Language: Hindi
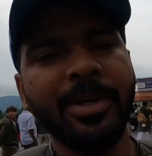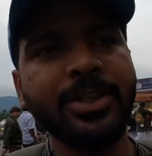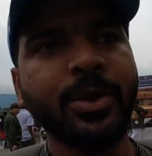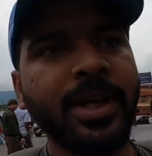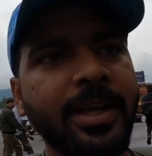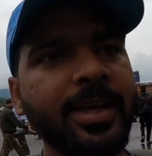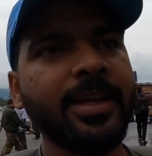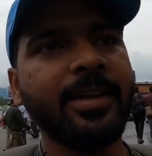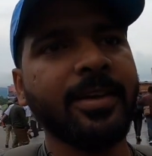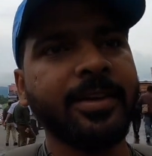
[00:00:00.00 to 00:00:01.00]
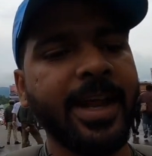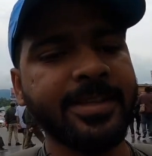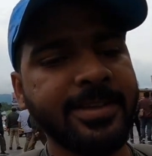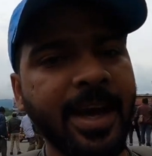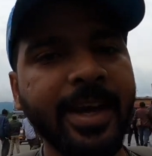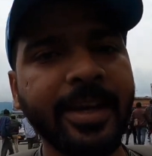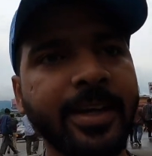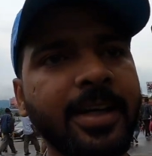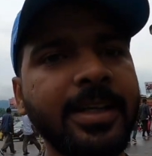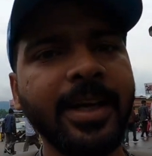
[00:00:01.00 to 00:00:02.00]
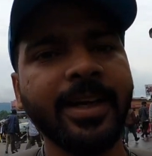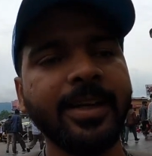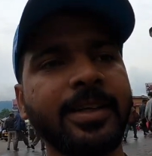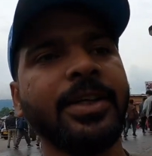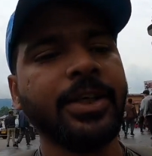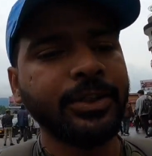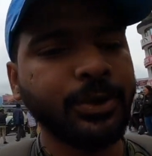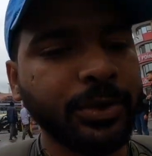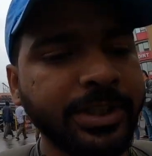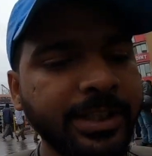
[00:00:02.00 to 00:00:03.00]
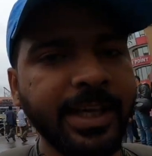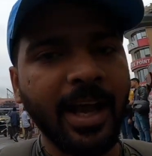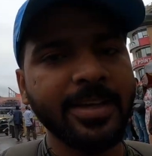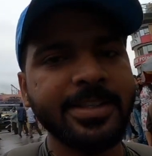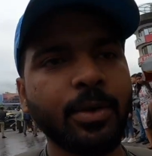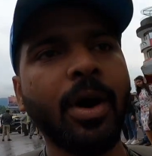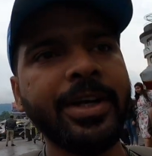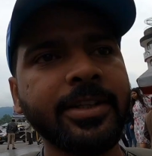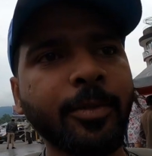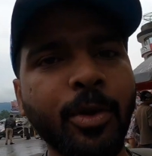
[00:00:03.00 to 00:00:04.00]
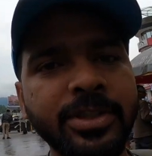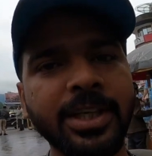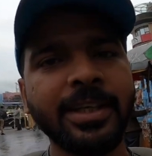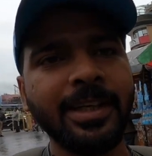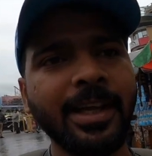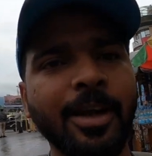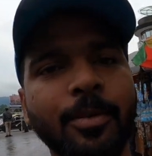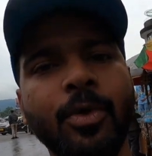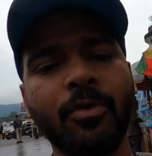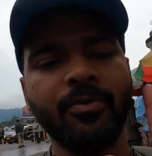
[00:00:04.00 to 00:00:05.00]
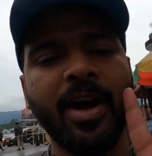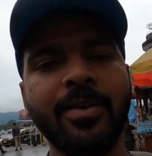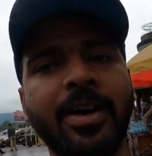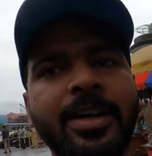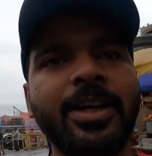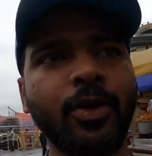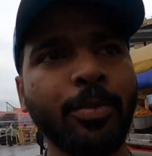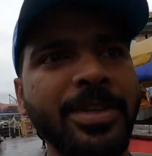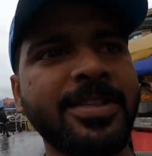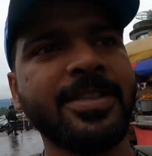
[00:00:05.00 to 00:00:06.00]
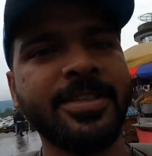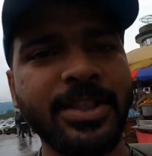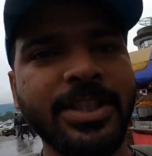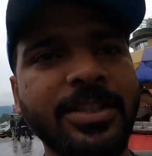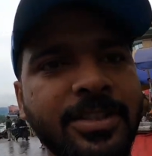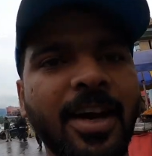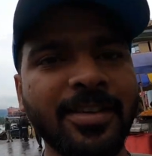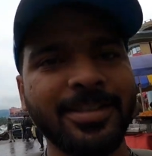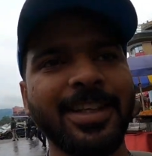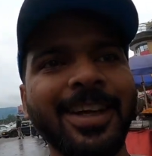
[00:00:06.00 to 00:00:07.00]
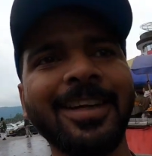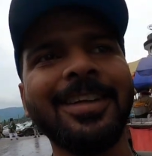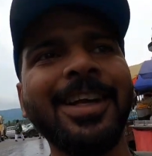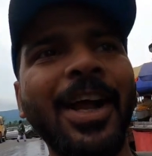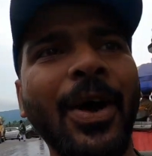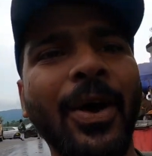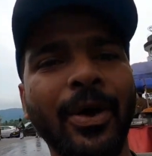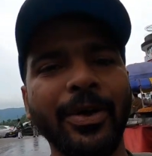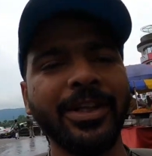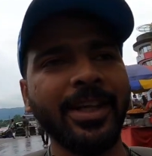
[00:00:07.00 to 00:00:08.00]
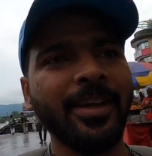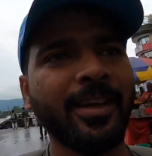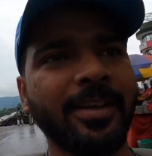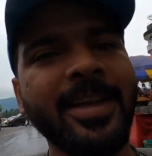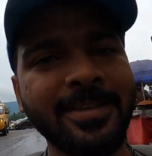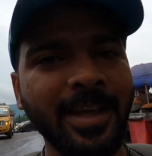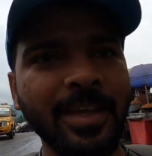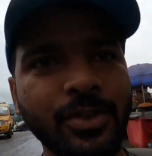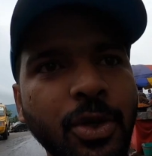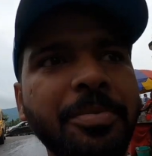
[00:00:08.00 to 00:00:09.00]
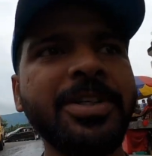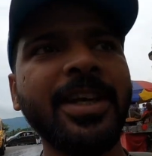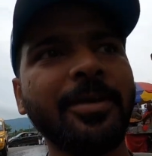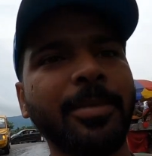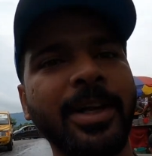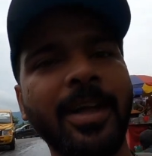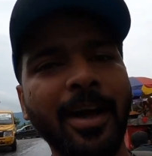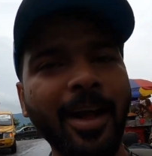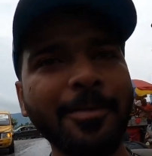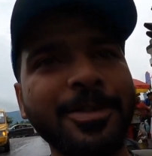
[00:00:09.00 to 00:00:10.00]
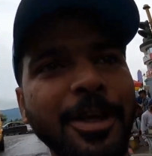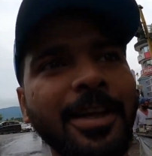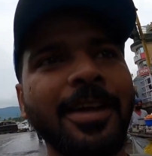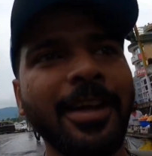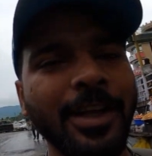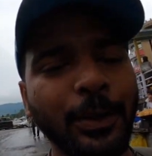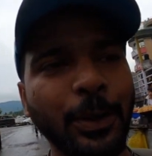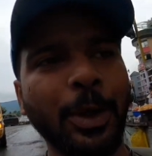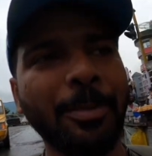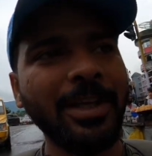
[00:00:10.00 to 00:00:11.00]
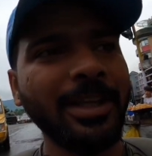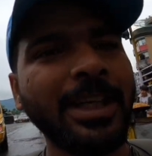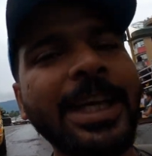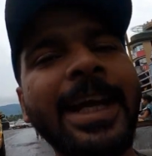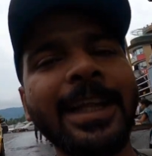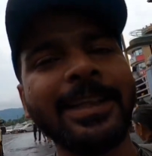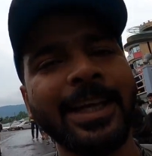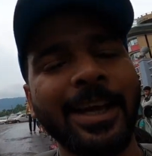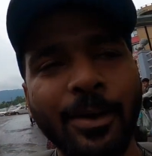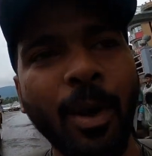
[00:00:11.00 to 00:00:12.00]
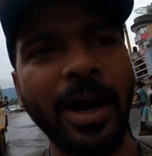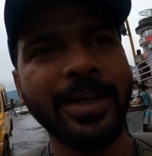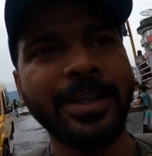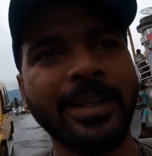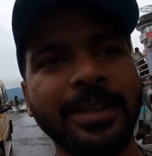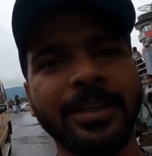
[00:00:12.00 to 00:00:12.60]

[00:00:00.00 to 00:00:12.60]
हमने जो है टैक्सी हायर कर लिया है जो कि यहाँ से गुवाहाटी तक पहुँचाने के लिए हमको फाइव हंड्रेड रुपीज़ चार्ज लेगा और ये टैक्सी है स्विफ्ट डिज़ायर बड़े आराम से तो अभी निकालते हैं गुवाहाटी के